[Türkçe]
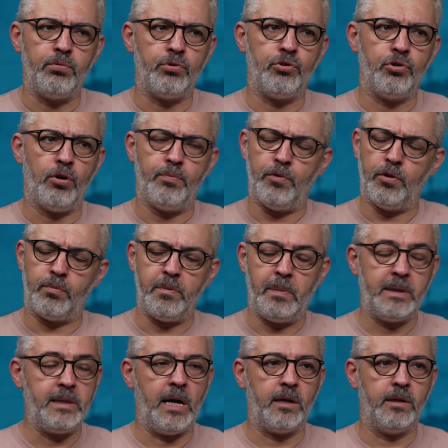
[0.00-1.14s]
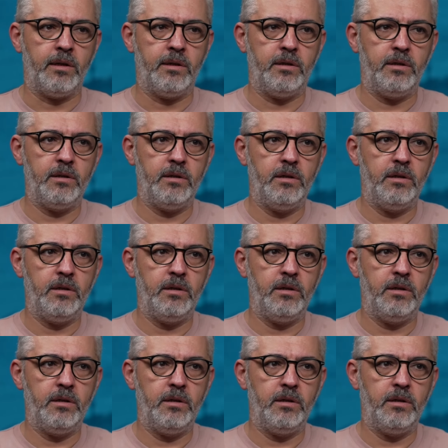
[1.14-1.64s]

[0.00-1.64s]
bu çok büyük bir bataklık.